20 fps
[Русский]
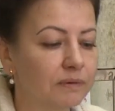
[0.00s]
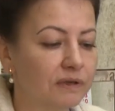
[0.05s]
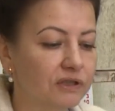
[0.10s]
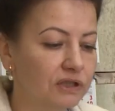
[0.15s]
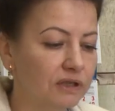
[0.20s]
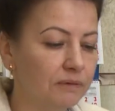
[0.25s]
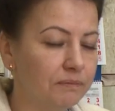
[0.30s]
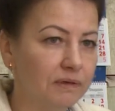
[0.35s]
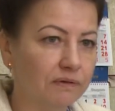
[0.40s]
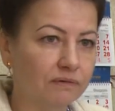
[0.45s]

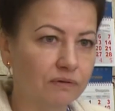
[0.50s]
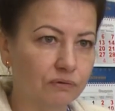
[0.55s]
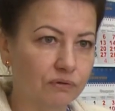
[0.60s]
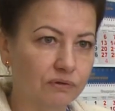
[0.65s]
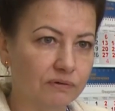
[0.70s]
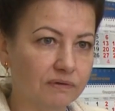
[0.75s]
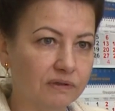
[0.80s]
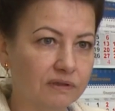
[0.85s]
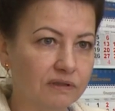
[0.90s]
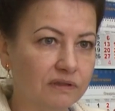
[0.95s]
прошли первый
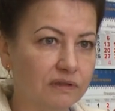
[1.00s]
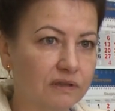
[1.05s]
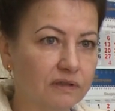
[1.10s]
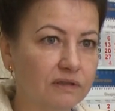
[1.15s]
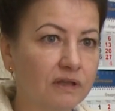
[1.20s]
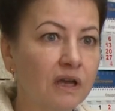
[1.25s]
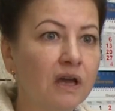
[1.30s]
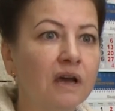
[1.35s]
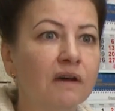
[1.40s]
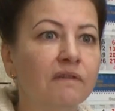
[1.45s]
курс
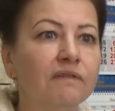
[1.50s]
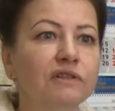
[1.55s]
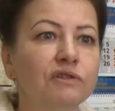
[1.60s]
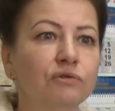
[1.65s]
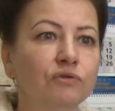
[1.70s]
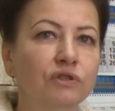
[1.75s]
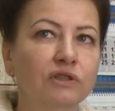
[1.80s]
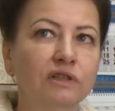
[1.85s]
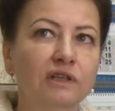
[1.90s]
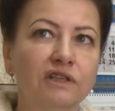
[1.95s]
вакцинации,
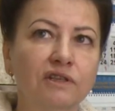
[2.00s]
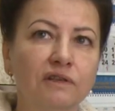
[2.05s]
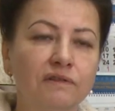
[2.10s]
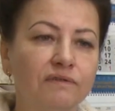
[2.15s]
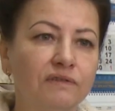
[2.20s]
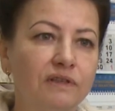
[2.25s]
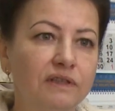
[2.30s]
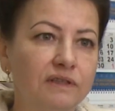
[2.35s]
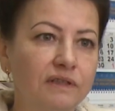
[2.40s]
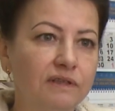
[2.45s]
вас уже
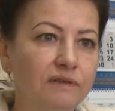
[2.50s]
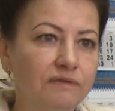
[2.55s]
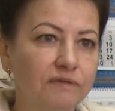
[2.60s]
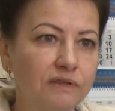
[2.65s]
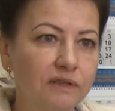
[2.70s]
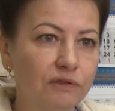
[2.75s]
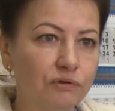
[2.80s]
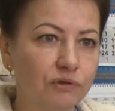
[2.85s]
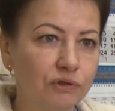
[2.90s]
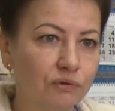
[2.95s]
внесли
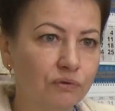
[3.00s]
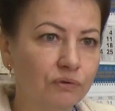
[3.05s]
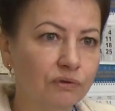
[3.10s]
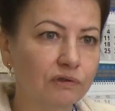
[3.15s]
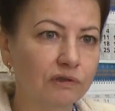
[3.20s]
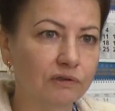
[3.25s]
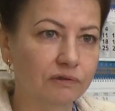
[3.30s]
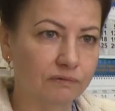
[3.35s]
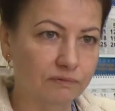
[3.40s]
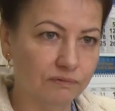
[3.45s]
следующий
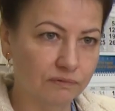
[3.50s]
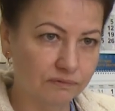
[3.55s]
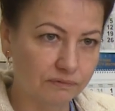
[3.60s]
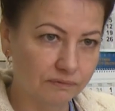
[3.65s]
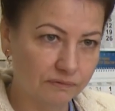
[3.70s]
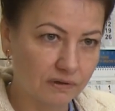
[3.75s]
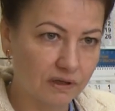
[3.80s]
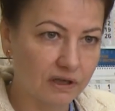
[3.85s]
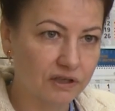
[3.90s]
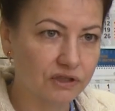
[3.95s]
год
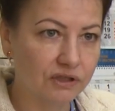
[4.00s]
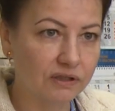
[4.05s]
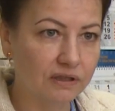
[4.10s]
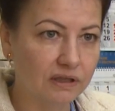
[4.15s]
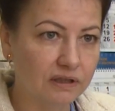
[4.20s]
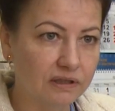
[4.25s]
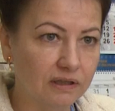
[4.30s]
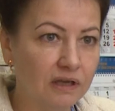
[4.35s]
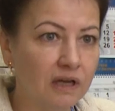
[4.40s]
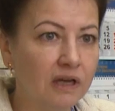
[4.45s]

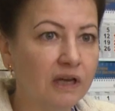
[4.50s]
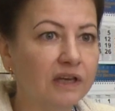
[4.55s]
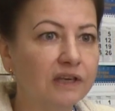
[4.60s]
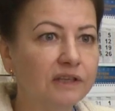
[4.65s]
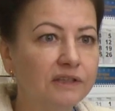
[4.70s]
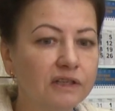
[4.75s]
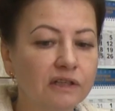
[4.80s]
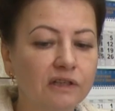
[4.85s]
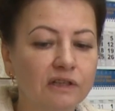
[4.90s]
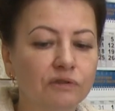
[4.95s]
ожидания
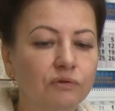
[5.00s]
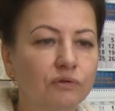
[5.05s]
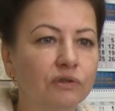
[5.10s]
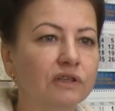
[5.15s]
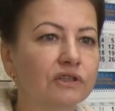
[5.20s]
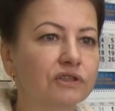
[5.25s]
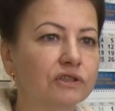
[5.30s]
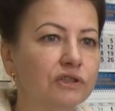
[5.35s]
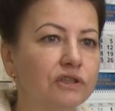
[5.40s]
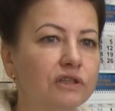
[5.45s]
И тех, которые
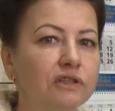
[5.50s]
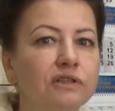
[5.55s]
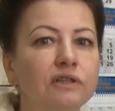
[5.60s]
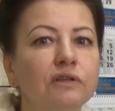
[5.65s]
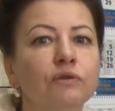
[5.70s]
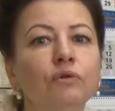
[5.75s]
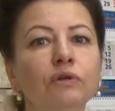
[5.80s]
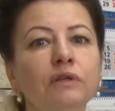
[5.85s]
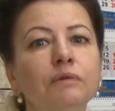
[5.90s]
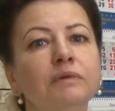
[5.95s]
должны через
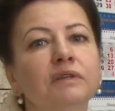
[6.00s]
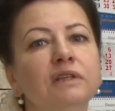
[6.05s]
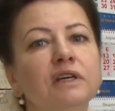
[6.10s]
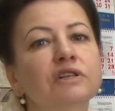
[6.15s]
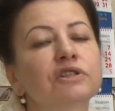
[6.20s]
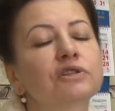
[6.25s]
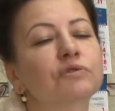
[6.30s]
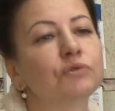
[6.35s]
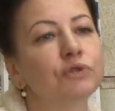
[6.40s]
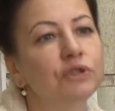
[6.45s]
три года, мы
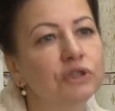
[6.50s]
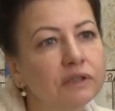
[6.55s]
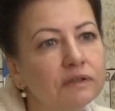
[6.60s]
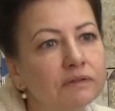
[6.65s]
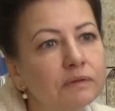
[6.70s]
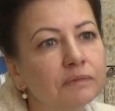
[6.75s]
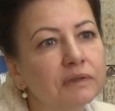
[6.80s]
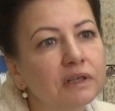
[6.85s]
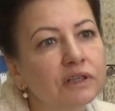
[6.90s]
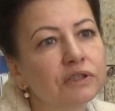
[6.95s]
также
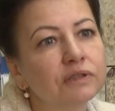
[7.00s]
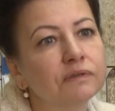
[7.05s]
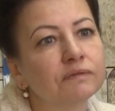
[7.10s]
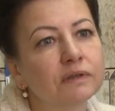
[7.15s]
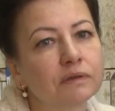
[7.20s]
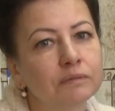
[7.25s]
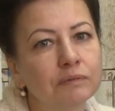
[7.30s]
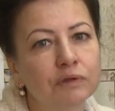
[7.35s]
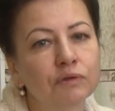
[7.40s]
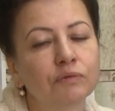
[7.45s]
учитываем, также
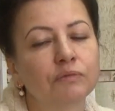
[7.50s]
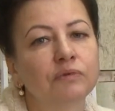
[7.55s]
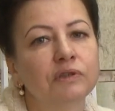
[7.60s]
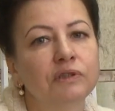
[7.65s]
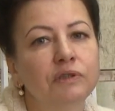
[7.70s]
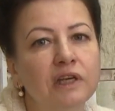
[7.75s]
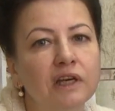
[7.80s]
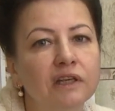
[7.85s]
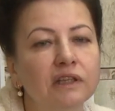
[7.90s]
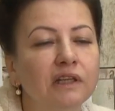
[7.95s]
информируем
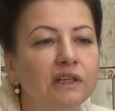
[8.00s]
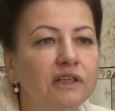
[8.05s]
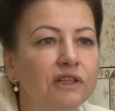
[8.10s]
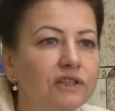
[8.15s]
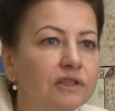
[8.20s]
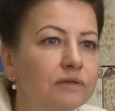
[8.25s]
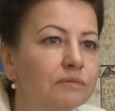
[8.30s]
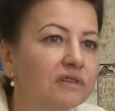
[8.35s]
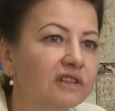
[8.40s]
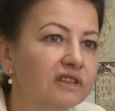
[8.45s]
людей о
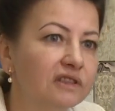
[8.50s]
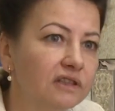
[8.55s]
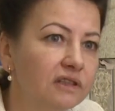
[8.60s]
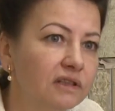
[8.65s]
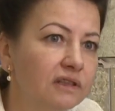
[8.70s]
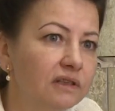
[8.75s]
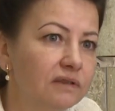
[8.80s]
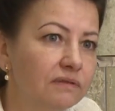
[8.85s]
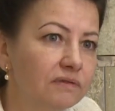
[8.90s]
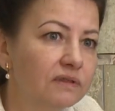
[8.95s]
наличии вакцины и